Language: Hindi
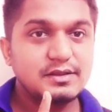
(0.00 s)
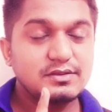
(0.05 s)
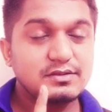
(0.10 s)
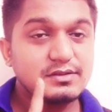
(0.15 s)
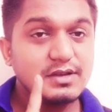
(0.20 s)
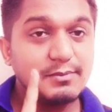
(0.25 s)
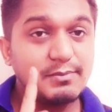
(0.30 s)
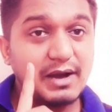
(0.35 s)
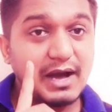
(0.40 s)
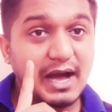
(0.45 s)

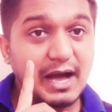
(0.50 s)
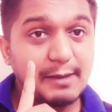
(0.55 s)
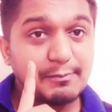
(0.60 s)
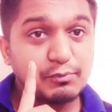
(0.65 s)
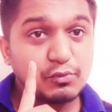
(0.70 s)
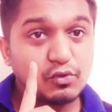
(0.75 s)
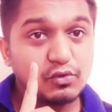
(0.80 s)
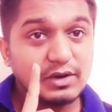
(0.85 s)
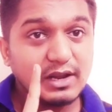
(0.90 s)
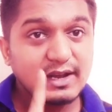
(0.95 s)
जब
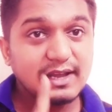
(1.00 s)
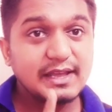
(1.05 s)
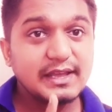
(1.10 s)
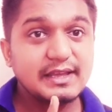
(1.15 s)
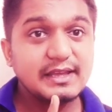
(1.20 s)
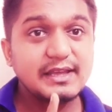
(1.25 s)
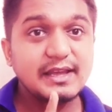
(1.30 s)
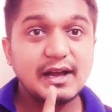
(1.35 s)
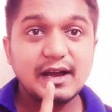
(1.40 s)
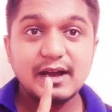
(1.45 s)
आपको लगे
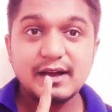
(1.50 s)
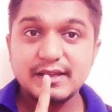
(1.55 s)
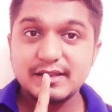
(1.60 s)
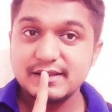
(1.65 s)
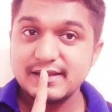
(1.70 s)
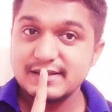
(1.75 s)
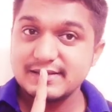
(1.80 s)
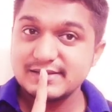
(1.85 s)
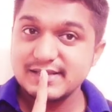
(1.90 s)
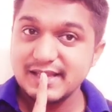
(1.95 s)
कि
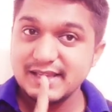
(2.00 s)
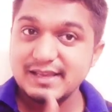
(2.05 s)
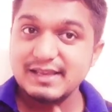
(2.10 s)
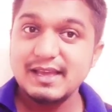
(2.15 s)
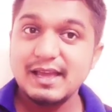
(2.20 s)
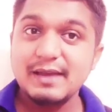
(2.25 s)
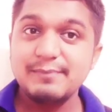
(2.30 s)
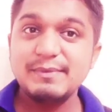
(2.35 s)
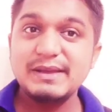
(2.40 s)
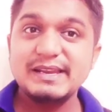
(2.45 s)
हाँ ये
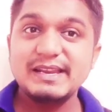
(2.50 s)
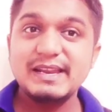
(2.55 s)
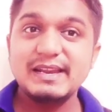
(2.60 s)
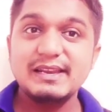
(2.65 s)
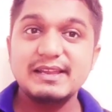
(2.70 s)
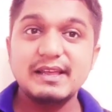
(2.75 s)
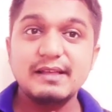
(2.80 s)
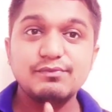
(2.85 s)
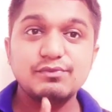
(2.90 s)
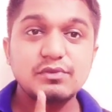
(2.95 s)
सही है मेरे
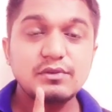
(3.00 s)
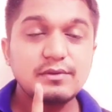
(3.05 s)
लिए